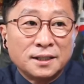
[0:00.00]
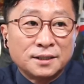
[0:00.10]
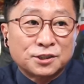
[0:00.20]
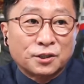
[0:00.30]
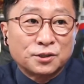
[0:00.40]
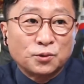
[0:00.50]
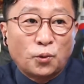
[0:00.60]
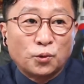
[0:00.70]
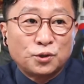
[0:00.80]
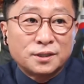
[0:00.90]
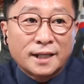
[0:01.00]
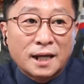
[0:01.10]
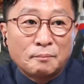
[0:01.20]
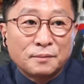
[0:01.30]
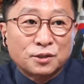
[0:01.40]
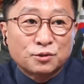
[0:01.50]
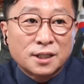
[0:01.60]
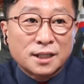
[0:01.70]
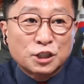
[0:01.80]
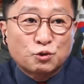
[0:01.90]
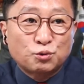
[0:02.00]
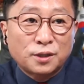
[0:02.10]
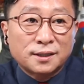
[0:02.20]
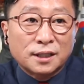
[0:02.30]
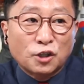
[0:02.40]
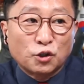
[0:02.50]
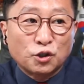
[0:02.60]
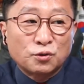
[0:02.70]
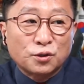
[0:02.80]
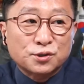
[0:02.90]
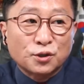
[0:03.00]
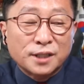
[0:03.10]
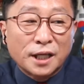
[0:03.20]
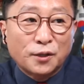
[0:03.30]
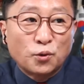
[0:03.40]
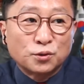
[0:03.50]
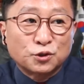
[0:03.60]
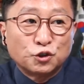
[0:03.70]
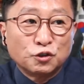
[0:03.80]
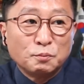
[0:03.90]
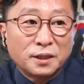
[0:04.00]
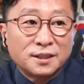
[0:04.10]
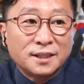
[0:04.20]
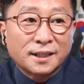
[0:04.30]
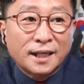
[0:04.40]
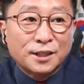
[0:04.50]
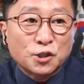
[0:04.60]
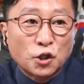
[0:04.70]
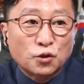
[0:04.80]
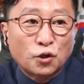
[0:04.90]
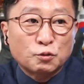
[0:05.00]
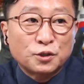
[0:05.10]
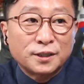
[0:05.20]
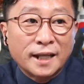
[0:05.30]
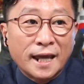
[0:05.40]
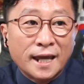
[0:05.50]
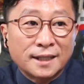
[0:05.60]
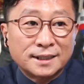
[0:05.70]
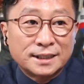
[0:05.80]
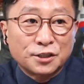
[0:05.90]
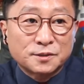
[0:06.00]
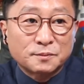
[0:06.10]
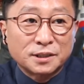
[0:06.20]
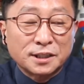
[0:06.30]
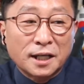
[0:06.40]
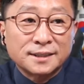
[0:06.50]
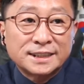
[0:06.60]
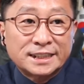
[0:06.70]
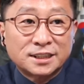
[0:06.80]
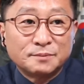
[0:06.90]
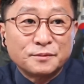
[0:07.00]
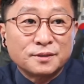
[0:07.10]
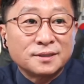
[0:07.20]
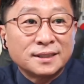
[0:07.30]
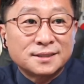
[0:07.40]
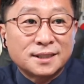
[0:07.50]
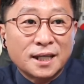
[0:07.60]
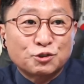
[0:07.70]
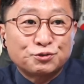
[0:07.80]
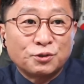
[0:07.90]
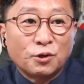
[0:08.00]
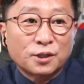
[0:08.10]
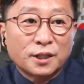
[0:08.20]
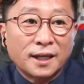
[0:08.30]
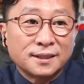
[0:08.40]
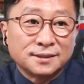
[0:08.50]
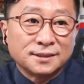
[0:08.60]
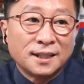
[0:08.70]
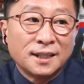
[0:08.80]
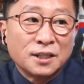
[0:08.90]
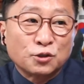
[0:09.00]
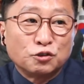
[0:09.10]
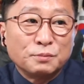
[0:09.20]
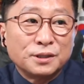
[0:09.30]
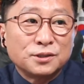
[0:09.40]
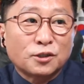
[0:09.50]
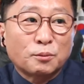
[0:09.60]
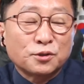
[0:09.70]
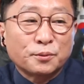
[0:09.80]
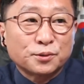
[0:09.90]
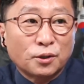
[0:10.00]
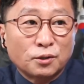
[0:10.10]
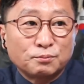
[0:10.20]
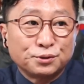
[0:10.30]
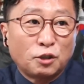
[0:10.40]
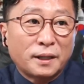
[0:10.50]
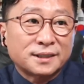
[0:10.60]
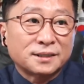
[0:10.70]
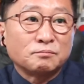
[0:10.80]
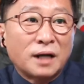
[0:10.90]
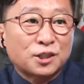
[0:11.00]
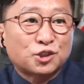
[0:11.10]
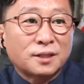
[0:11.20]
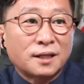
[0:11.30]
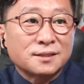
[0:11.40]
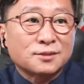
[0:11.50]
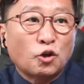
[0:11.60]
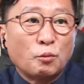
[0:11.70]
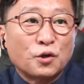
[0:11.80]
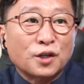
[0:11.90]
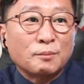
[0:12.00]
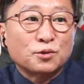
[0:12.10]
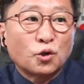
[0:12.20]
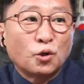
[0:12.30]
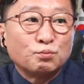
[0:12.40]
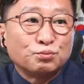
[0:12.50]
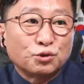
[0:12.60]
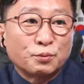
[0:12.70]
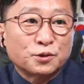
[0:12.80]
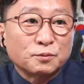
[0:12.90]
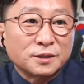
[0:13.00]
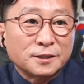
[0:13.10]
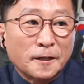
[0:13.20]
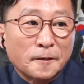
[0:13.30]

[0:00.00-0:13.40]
저는 오늘 대한민국 제19대 대통령으로서 새로운 국민을 향해 첫걸음을 내디뎠습니다. 지금 제 두 어깨에는 국민 여러분으로부터 부여받은 막중한 소명감으로 무겁습니다.